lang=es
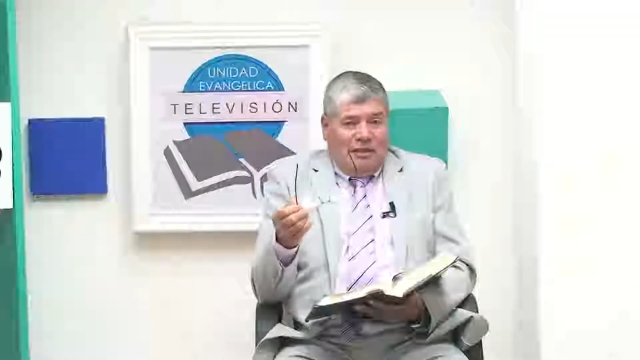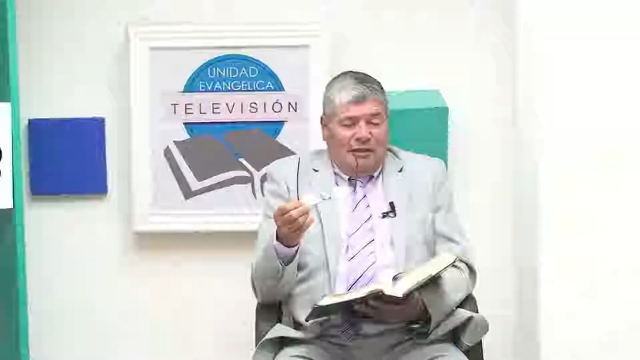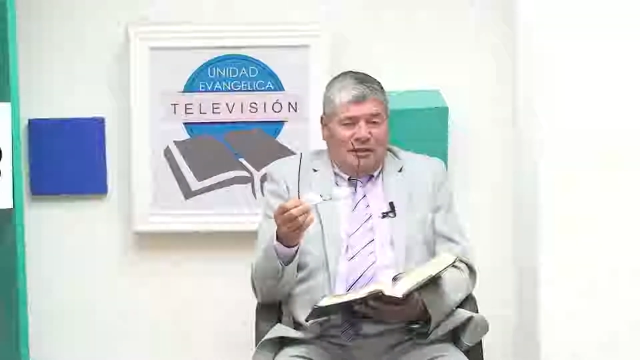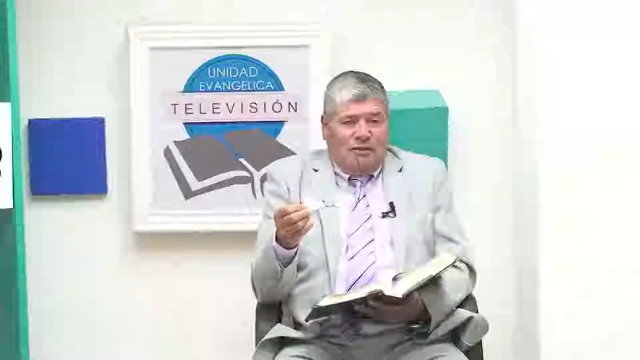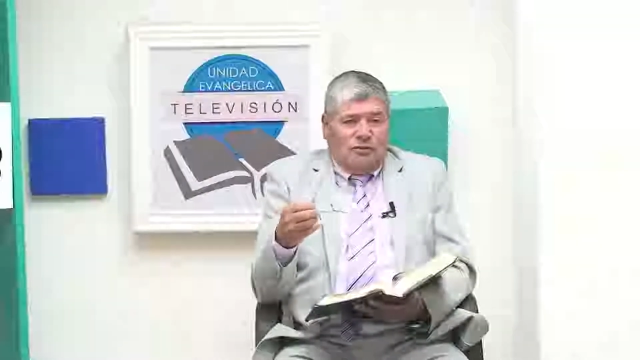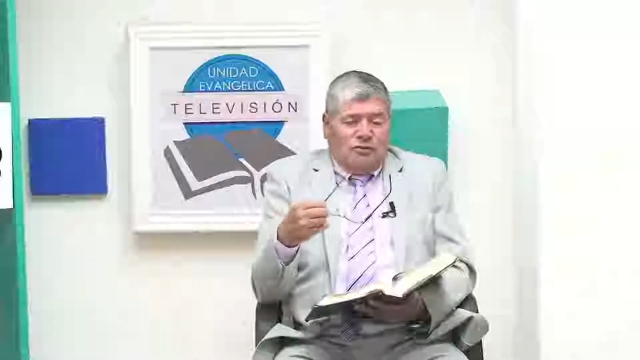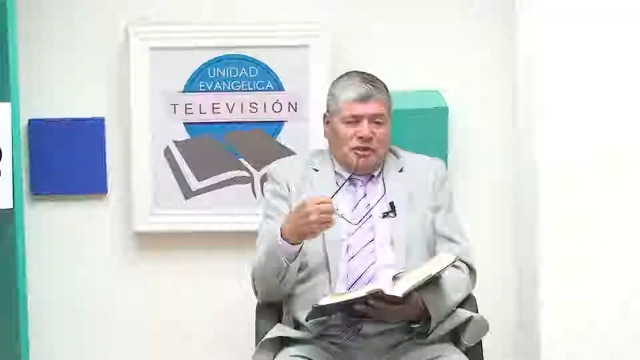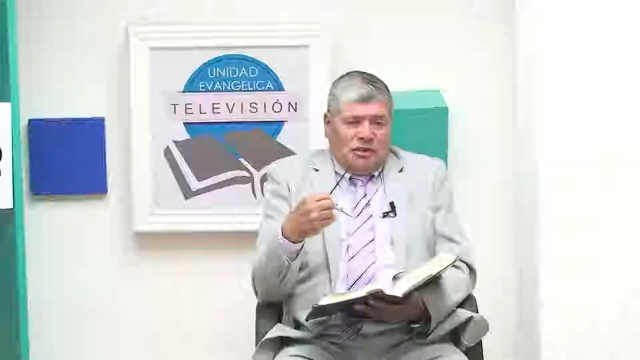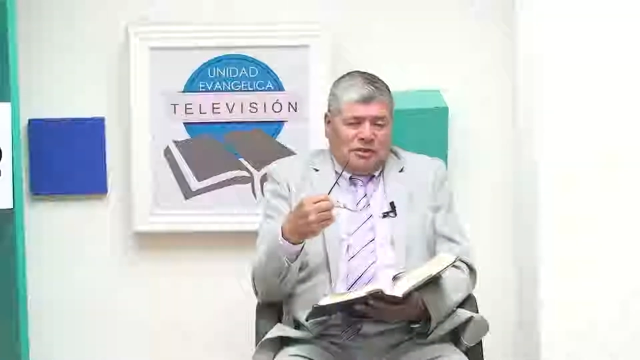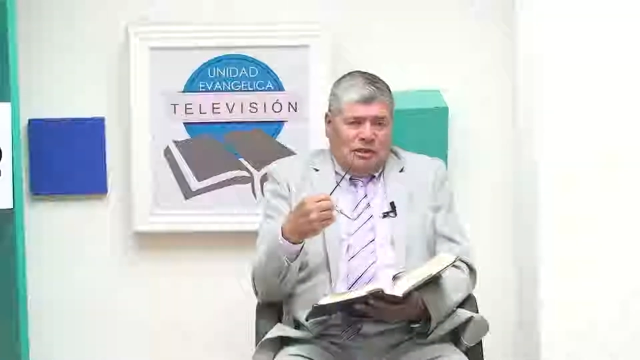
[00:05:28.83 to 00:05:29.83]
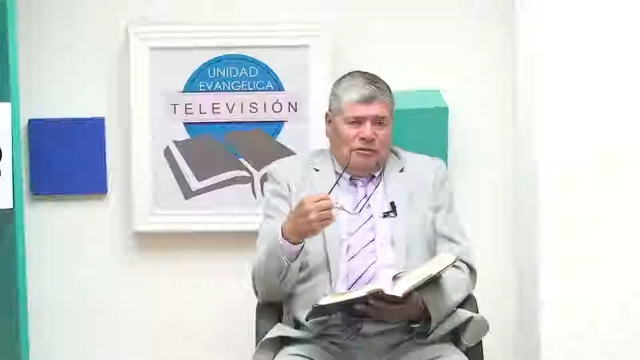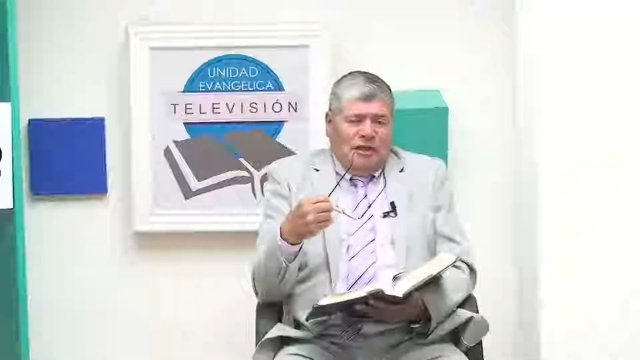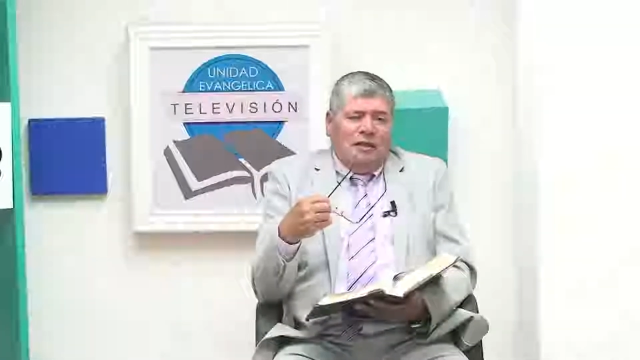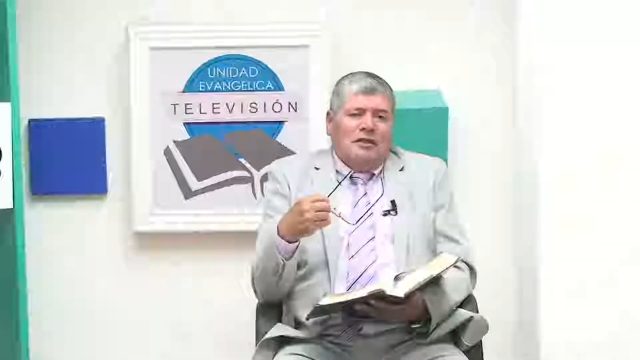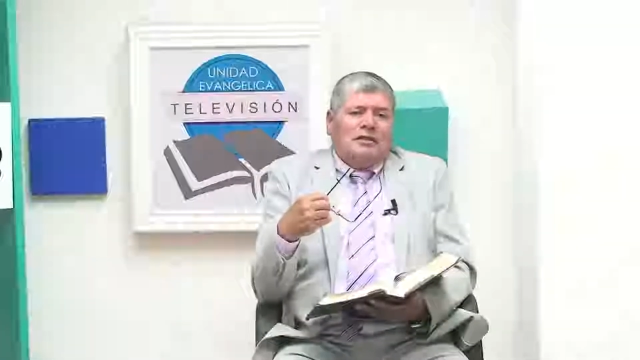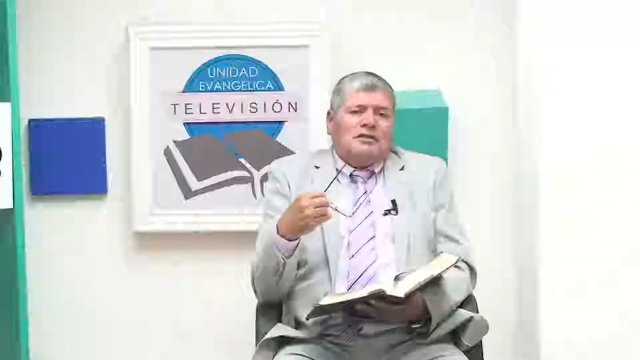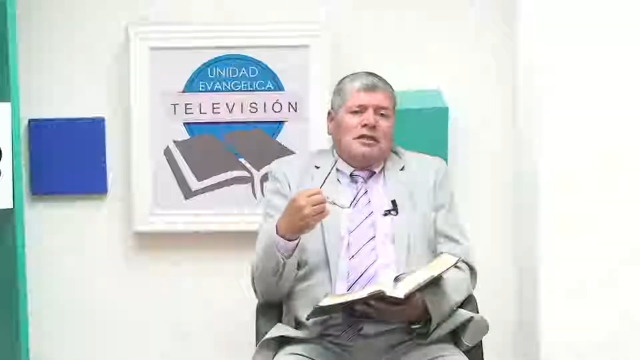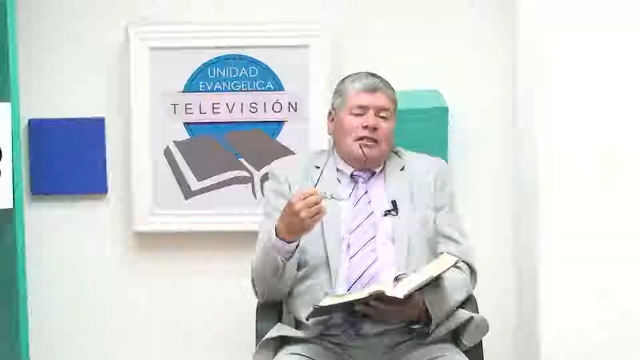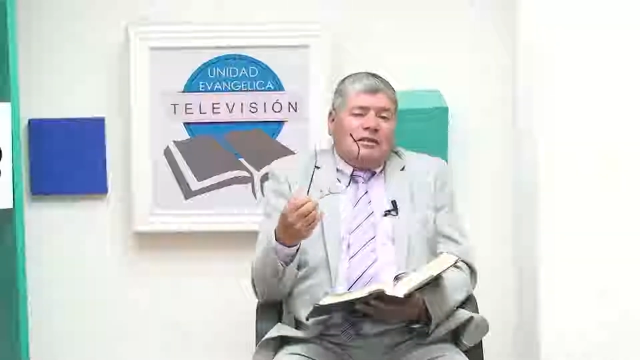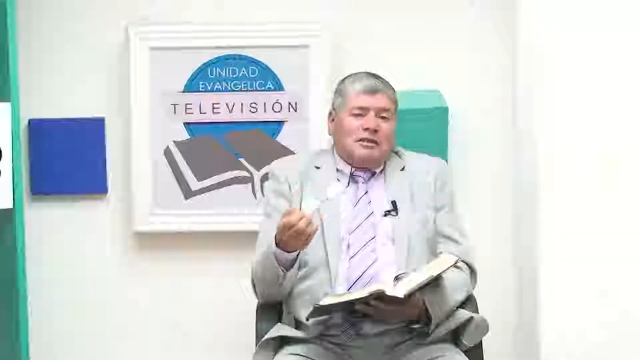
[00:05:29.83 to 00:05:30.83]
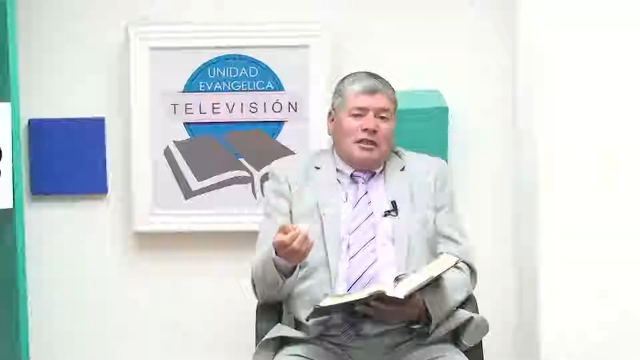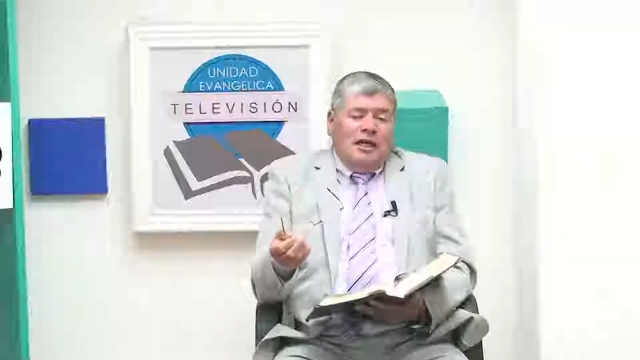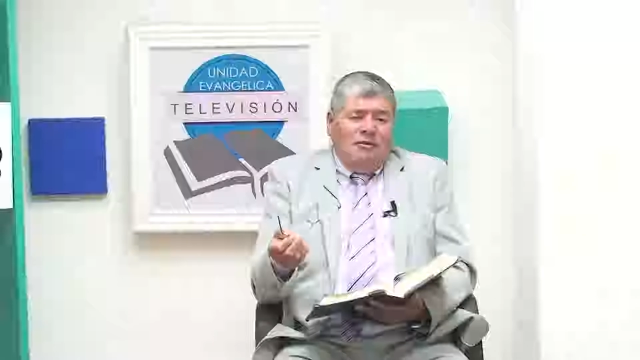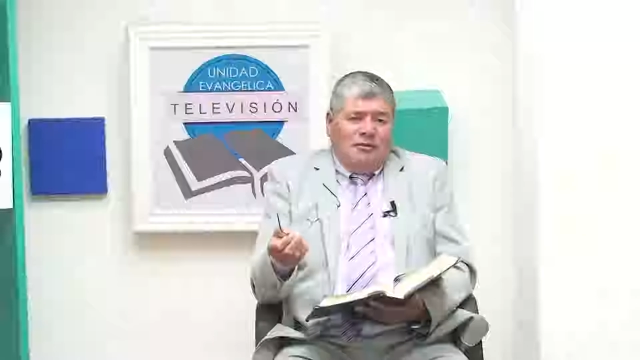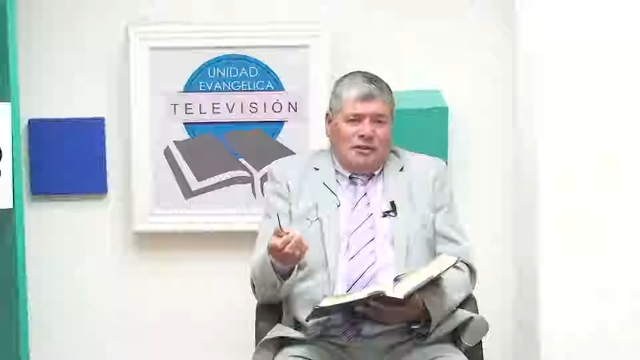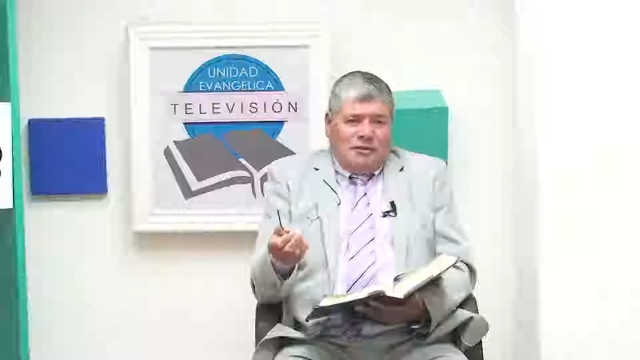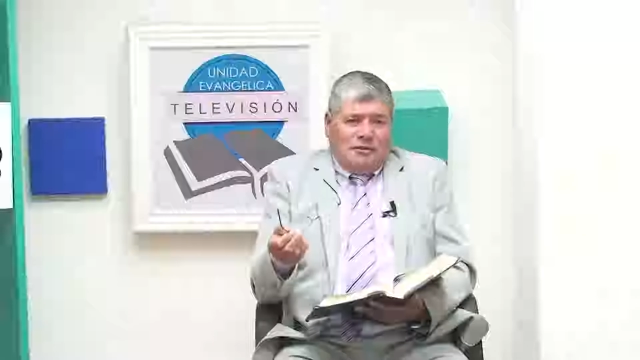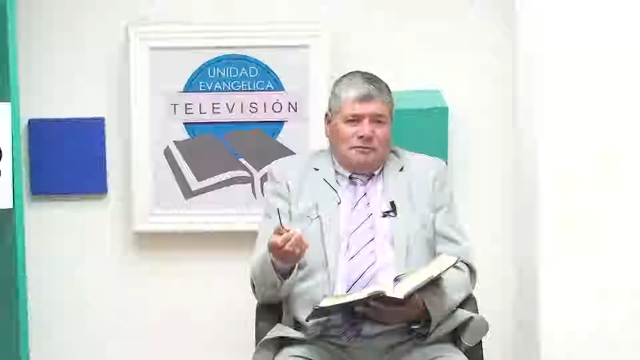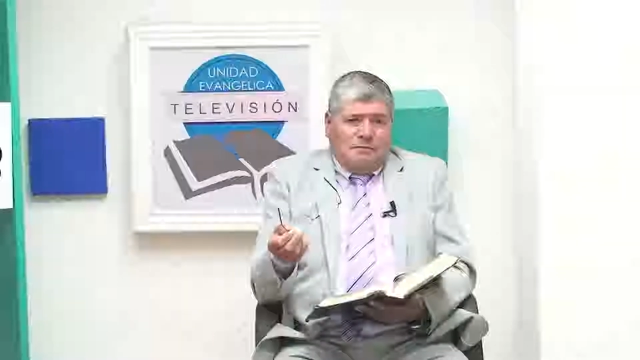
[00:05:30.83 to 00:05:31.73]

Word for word: es que nuestras almas sean salvas.